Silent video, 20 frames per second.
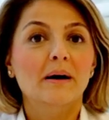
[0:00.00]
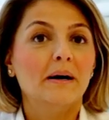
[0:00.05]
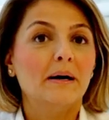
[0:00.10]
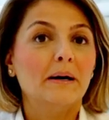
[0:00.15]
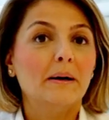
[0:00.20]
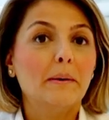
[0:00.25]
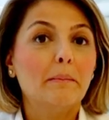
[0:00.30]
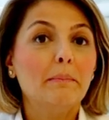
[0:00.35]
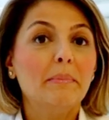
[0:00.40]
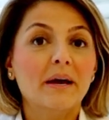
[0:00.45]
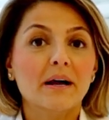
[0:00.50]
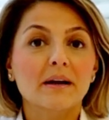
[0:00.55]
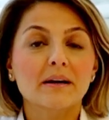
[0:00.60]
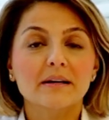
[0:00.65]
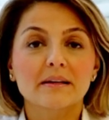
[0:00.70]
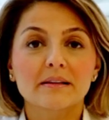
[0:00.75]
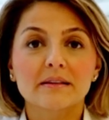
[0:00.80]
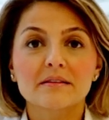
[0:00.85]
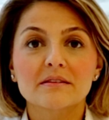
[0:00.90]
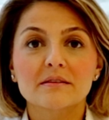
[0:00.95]
Ee, bir
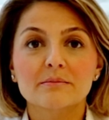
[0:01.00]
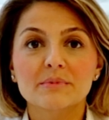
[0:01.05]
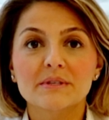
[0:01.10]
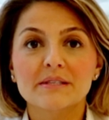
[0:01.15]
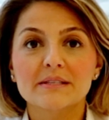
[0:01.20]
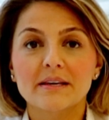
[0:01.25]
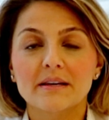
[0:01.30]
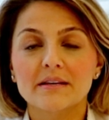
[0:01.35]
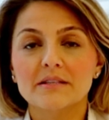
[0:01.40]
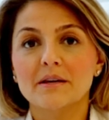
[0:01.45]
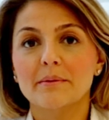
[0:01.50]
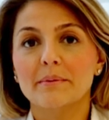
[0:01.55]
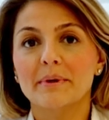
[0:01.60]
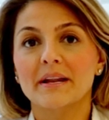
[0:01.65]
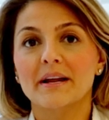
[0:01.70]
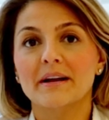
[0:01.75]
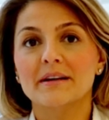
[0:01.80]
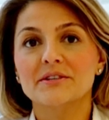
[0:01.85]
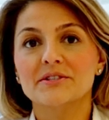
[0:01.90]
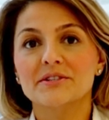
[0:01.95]
arkadaşımız yaşam
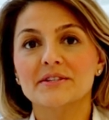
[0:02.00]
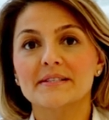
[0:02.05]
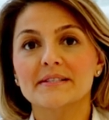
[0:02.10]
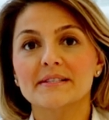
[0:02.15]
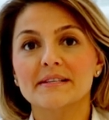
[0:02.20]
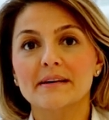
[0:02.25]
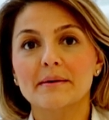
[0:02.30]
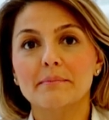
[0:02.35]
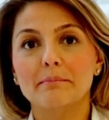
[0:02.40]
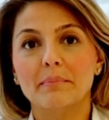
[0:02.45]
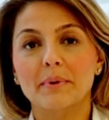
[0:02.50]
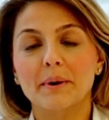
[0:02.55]
enerjisi,